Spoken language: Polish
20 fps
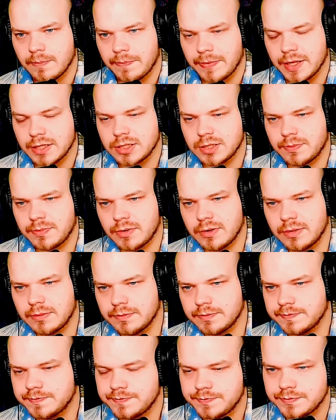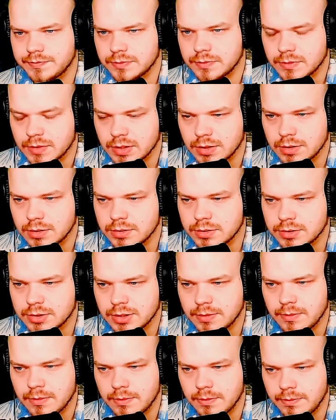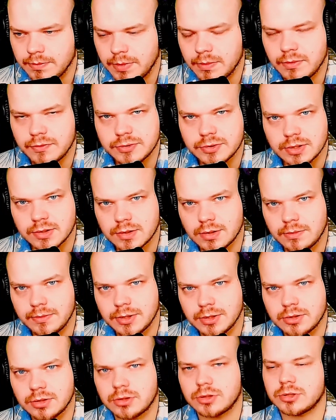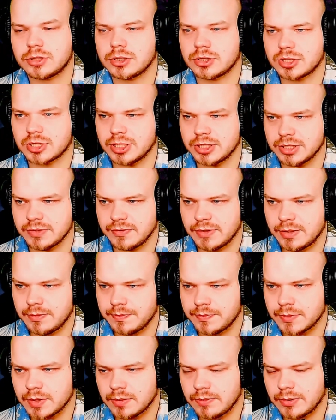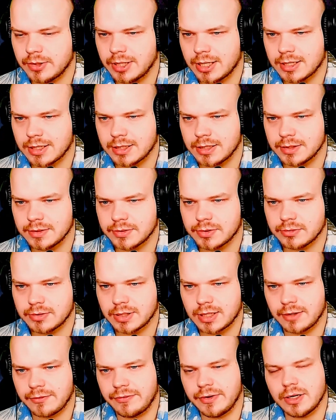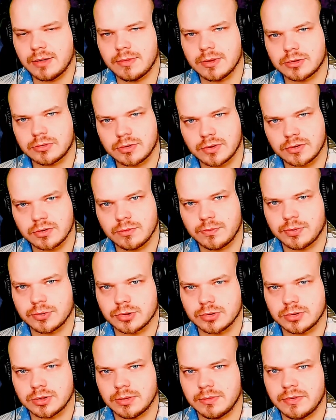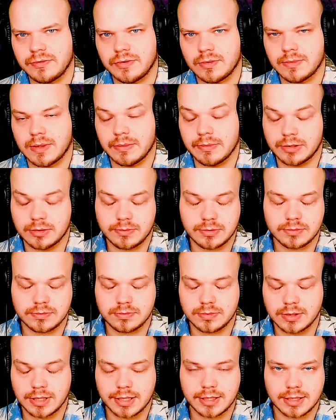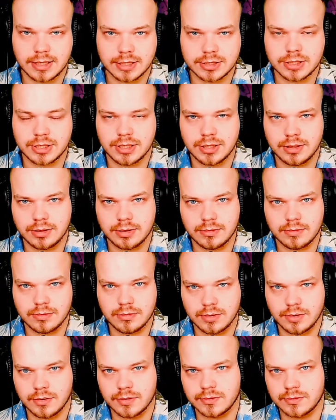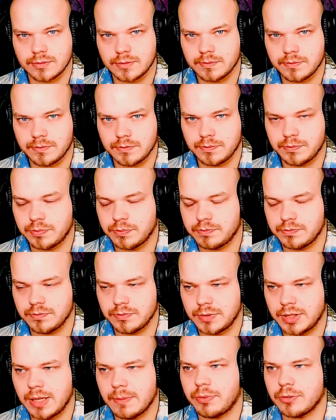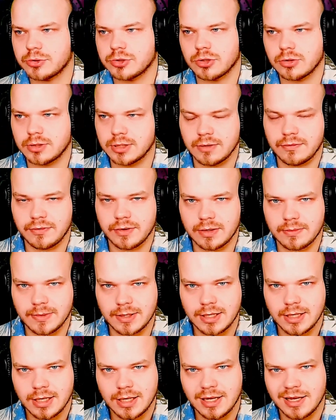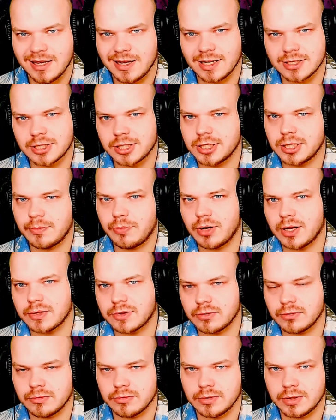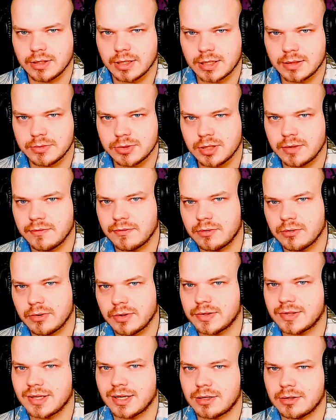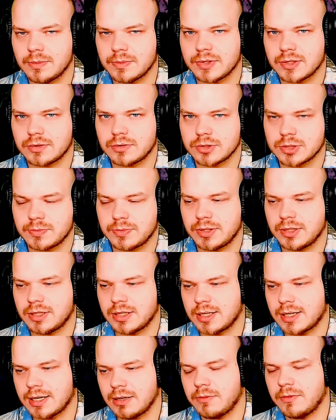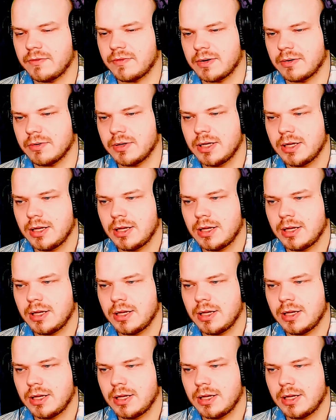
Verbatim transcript: Ja ci powiem, że mimo wszystko mnie to troszeczkę dziwi, no bo jak są takie firmy, które są porządnymi firmami, no bo jak raczej nieporządne firmy raczej nie płacą jakimś influencerom za to, żeby ich reklamowały,